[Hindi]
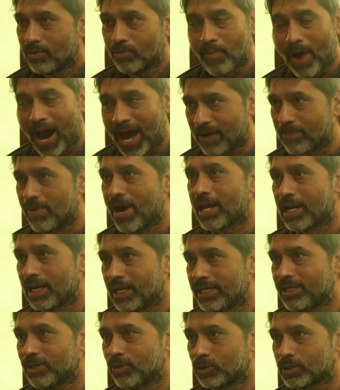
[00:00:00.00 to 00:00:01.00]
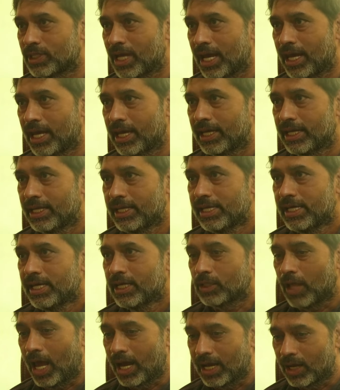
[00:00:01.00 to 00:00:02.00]
बार बार नहीं होता है
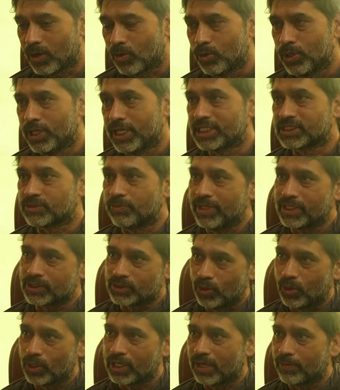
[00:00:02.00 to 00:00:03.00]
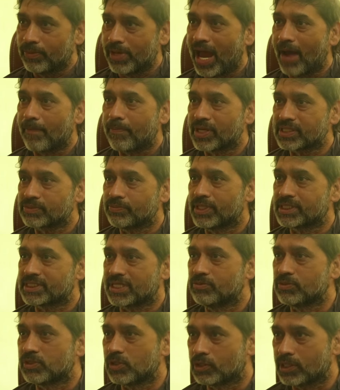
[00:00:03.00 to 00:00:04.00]
अगर 19-20 होके भी आपस में
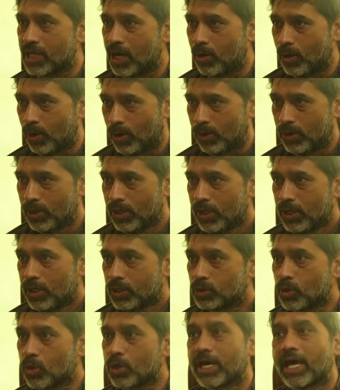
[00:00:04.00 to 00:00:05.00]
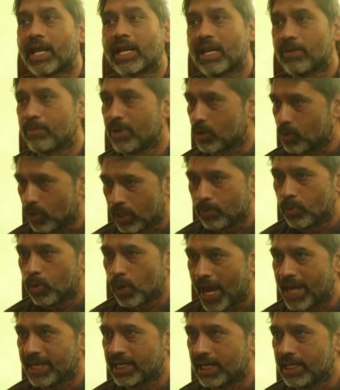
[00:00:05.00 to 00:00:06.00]
समझौता हो तो करने में कोई
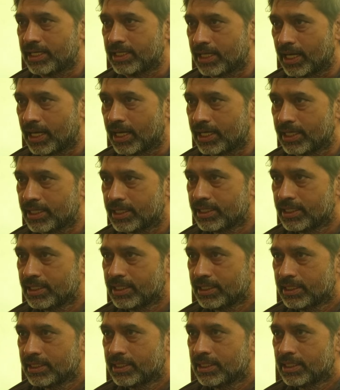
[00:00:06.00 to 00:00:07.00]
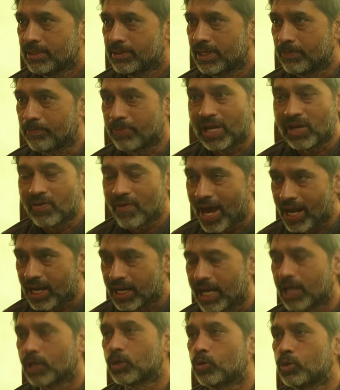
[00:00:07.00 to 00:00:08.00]
बुराई नहीं है परिवार
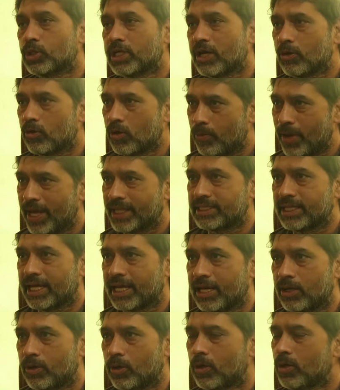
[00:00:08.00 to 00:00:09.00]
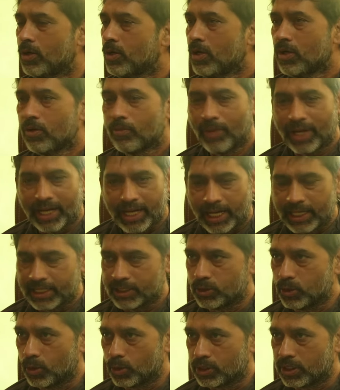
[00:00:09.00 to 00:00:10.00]
न टूटे वो बेहतर है वो मैं खाली
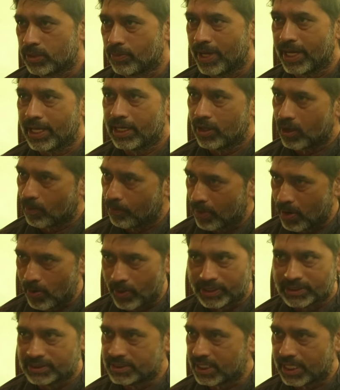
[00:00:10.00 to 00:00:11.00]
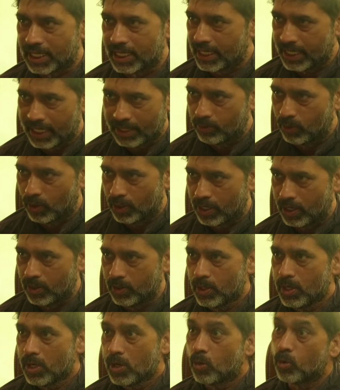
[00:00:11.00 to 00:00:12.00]
ज्योति बहन और पवन जी के लिए नहीं बोल रहा
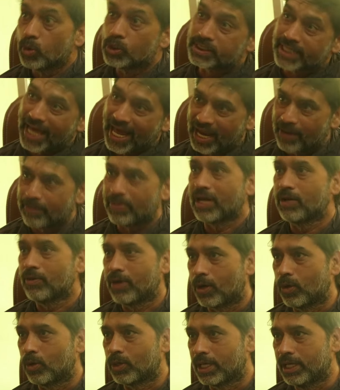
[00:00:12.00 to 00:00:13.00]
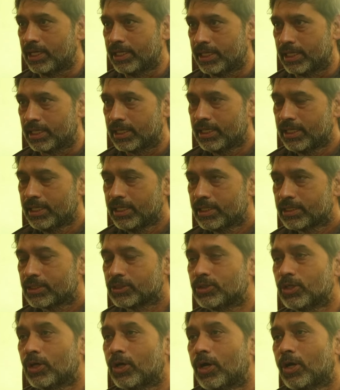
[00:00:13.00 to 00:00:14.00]
हूँ उन सारे परिवारों के लिए
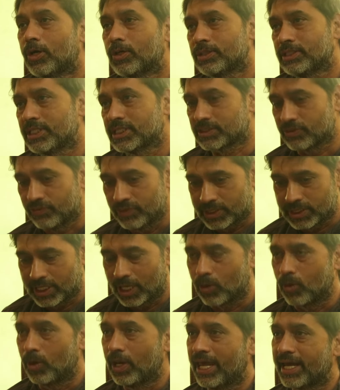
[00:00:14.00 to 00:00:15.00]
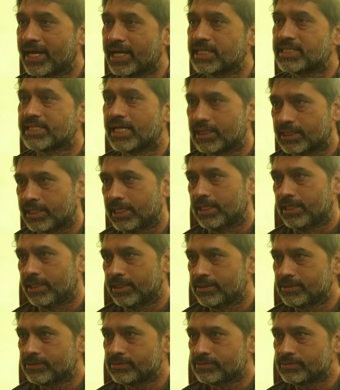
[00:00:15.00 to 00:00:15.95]
जो इस विषय को लेकर चलते हैं